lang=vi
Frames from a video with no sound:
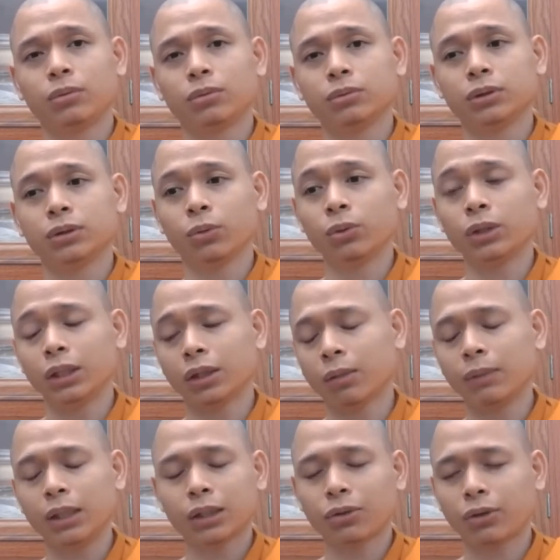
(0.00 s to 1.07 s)
rồi quý vị có
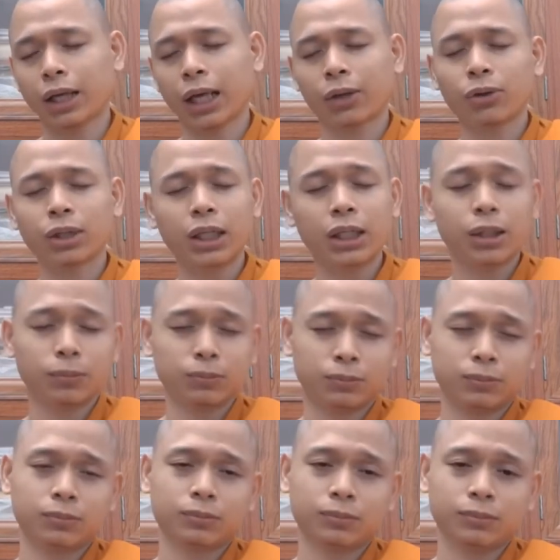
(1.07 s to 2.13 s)
biết có nghe có nghi không
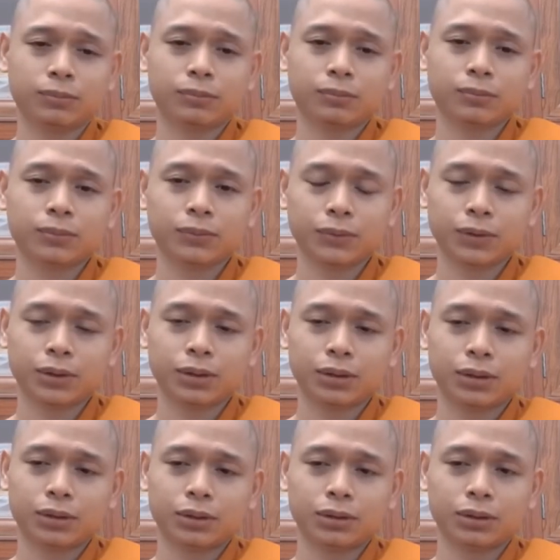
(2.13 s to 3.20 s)

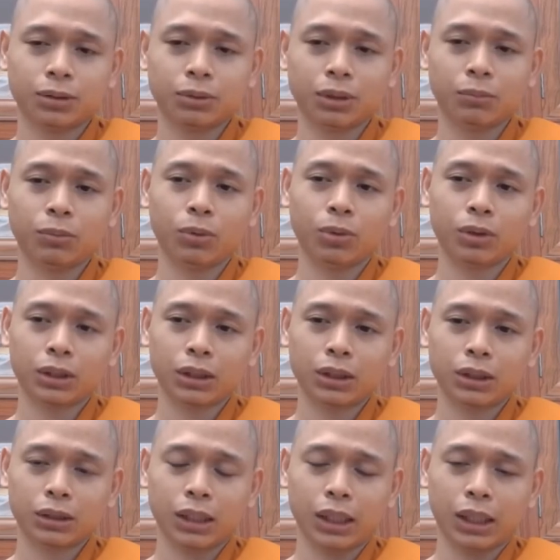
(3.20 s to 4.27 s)
rồi quý vị mua cái
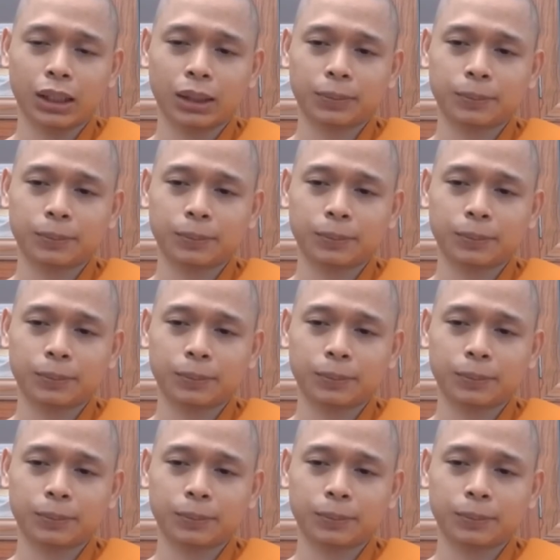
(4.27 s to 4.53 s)
đó về